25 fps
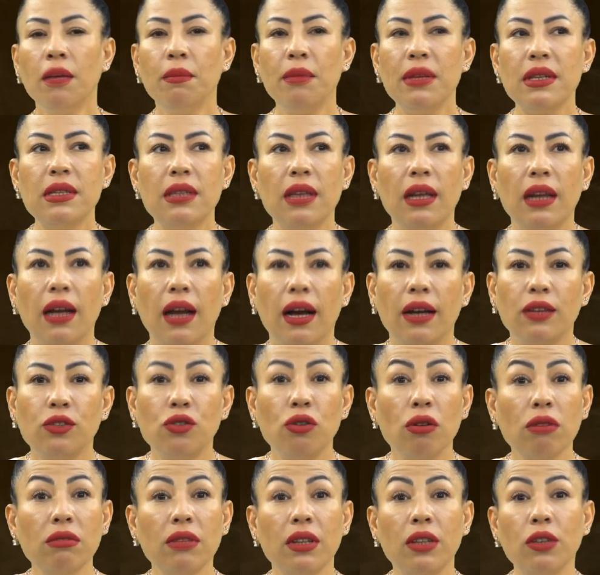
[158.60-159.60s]
Mesela
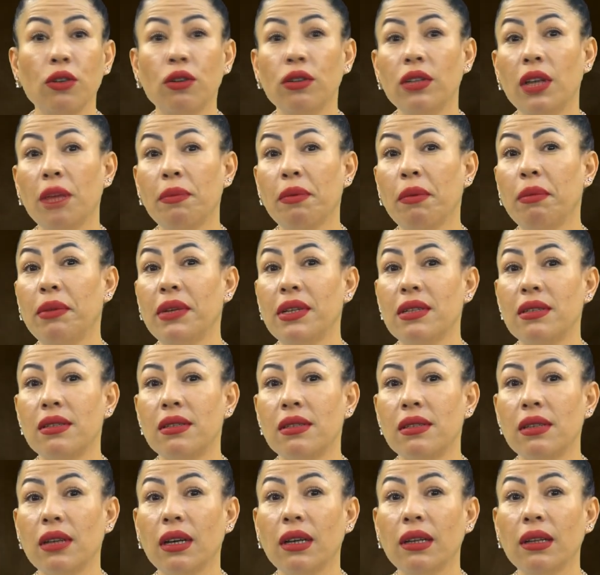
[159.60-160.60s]
çok dedikodu
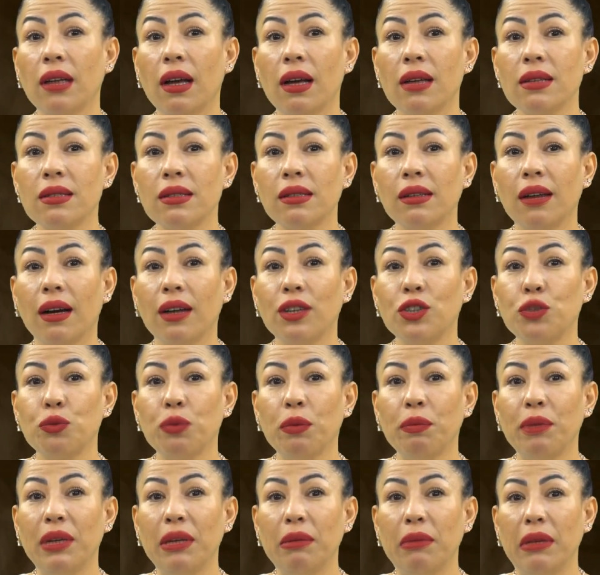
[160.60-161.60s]
yapabilirsin. Sakın ağzını
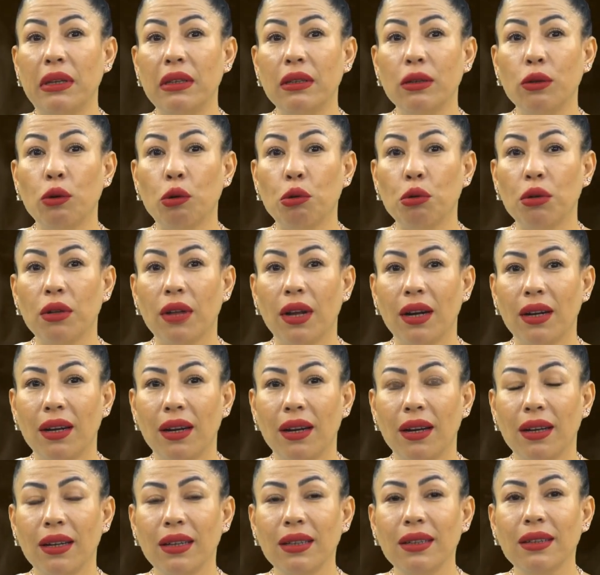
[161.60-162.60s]
açma bilmediğin
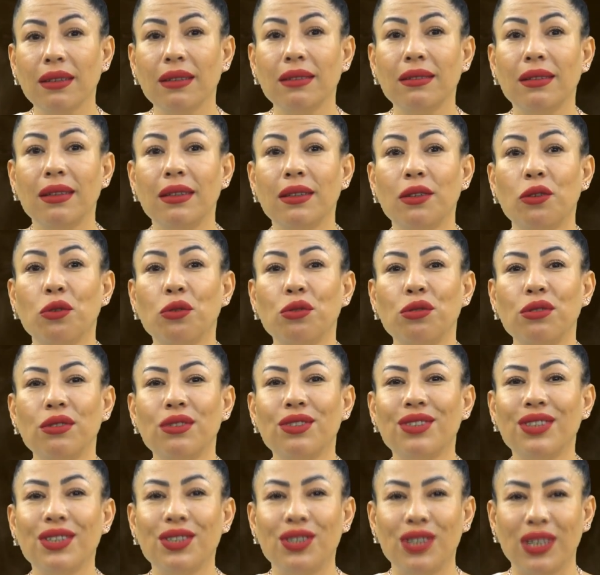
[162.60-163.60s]
konularla alakalı ya da dedikodun
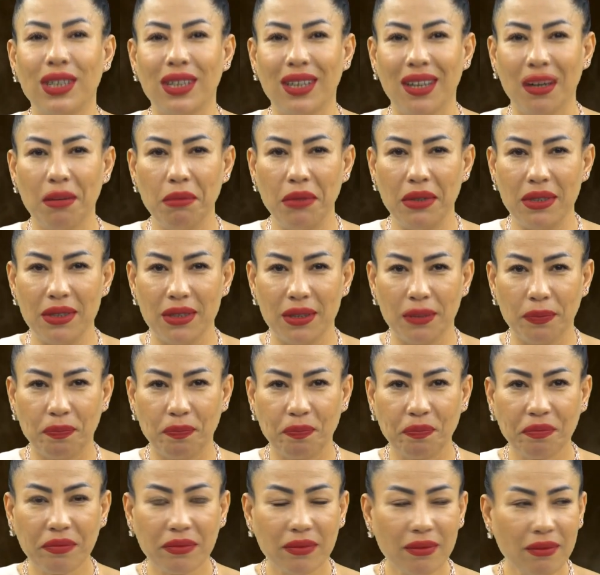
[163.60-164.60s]
içine çekilebilirsin
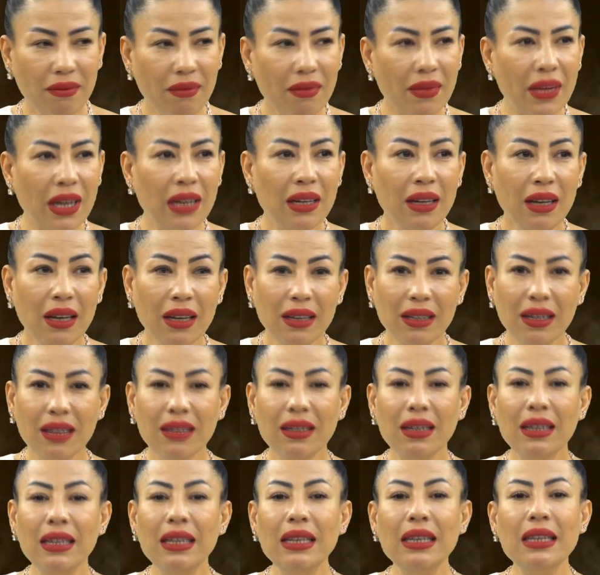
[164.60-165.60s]

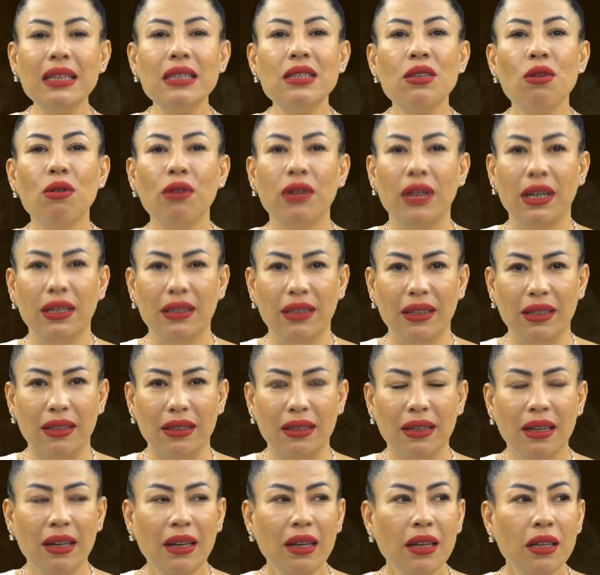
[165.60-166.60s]
ya da iyi
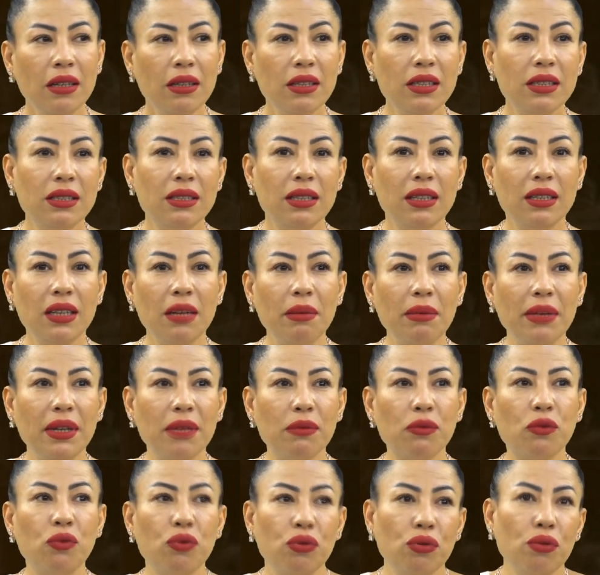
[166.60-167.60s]
söylediğin işte ne
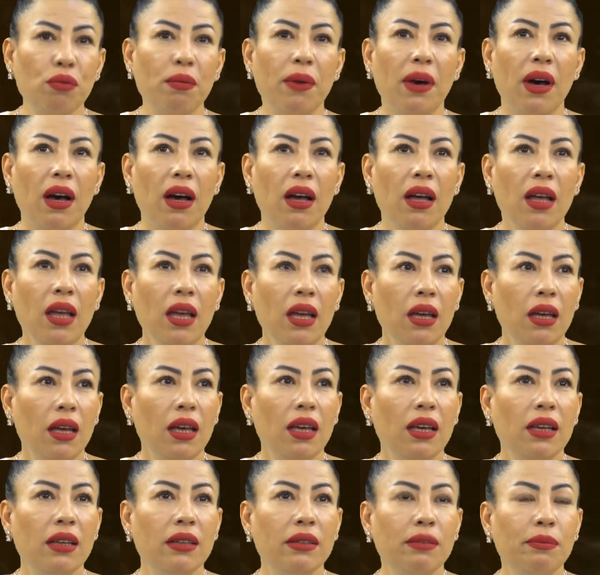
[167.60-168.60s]
bileyim Tuğba
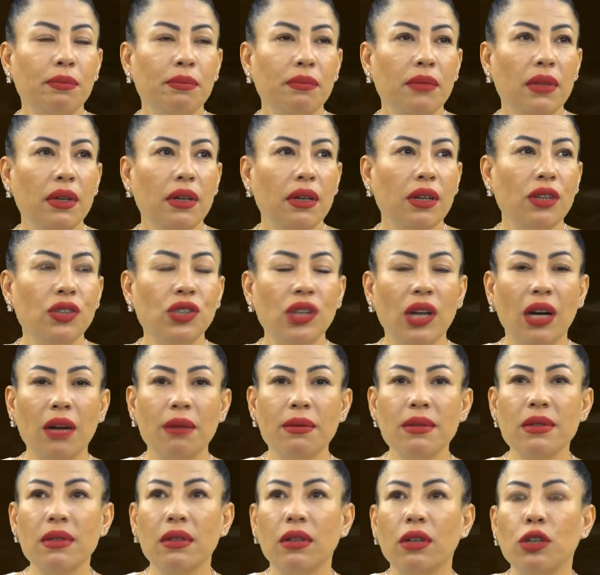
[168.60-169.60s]
e,
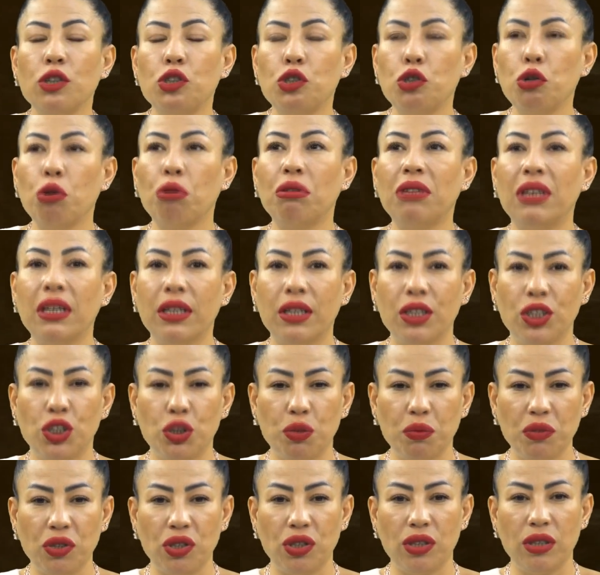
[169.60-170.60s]
eşarbın sana çok
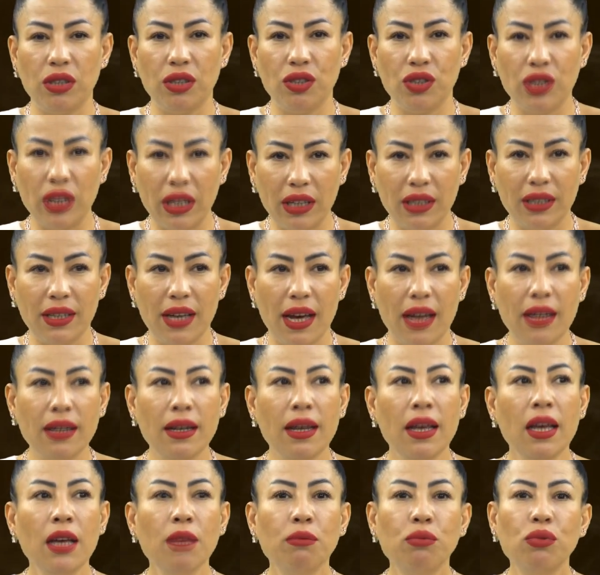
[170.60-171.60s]
yakışmış
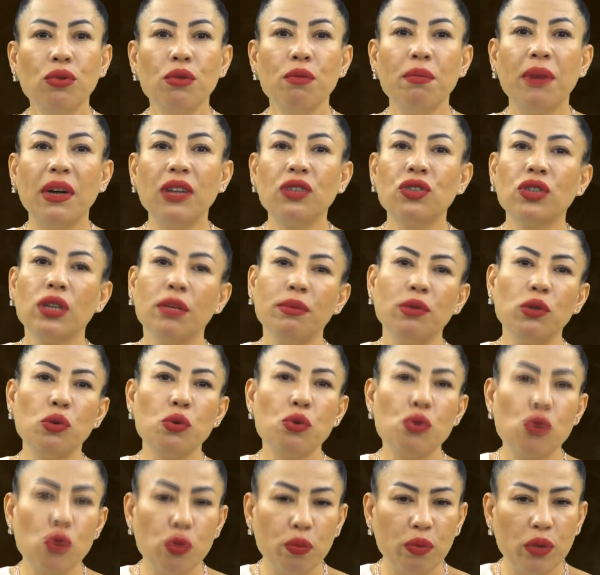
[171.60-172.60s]
diyecekken bunu başka bir
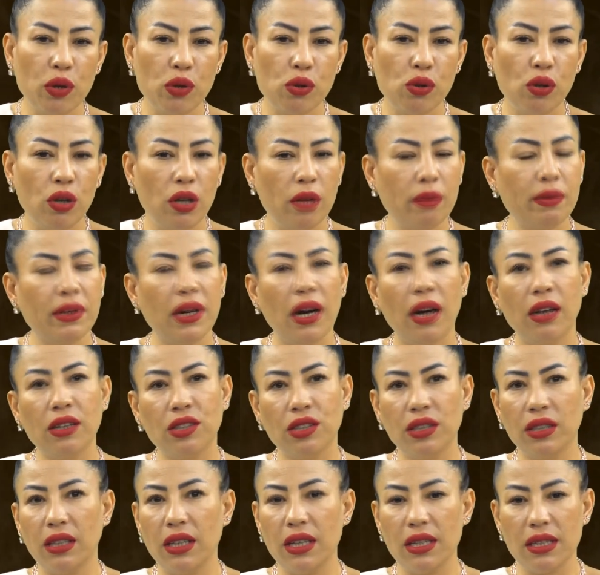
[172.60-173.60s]
uslupla söyleyip
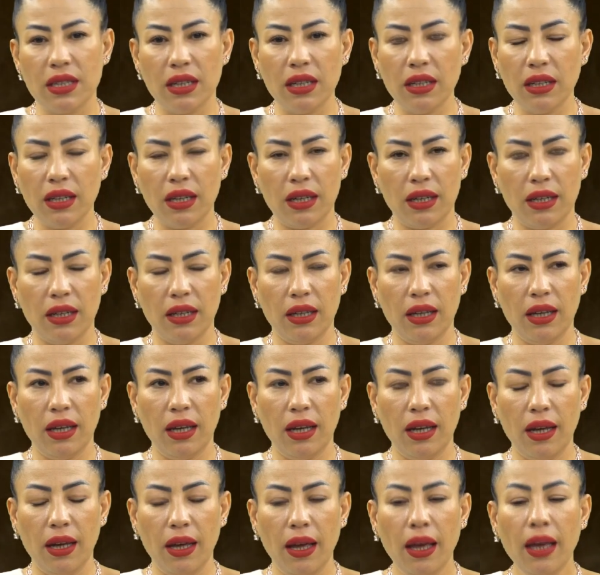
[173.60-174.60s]
karşındaki insanı
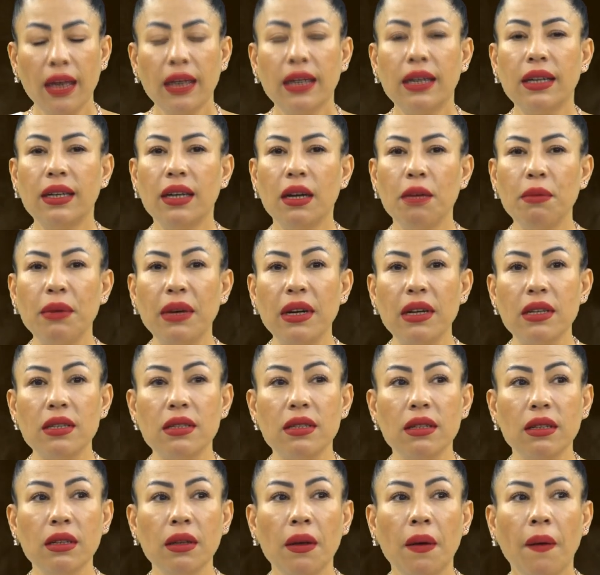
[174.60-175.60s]
e,
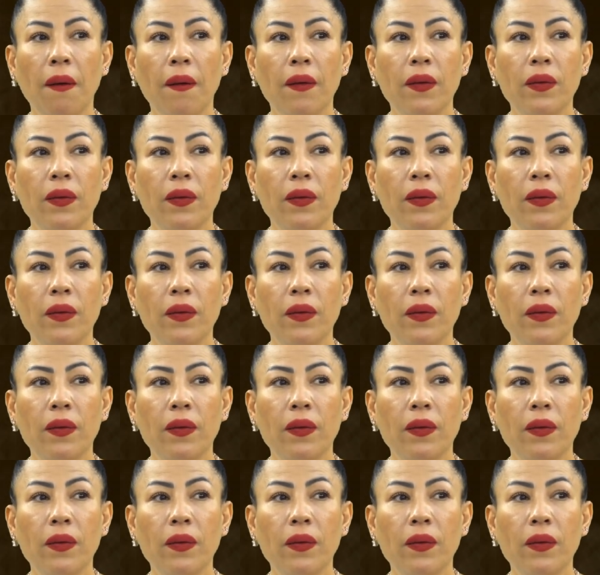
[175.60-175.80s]
kırabilirsin.